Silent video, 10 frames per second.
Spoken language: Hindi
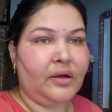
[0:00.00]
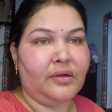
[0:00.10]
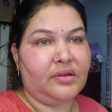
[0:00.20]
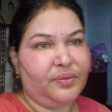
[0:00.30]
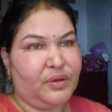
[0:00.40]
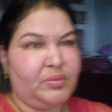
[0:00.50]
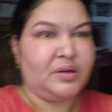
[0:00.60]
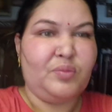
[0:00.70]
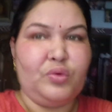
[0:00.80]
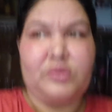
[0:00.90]
लग जाए फिर
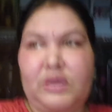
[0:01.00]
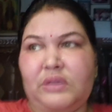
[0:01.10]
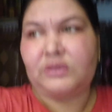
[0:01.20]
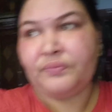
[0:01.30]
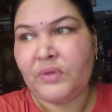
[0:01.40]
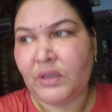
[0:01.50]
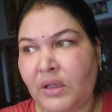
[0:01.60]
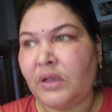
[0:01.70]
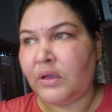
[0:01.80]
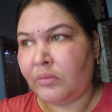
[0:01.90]
मना बहुत ज़्यादा
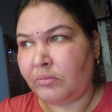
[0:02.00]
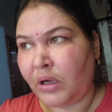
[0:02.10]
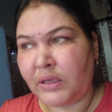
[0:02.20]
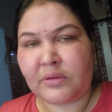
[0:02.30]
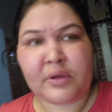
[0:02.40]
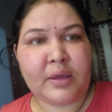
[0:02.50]
बारिश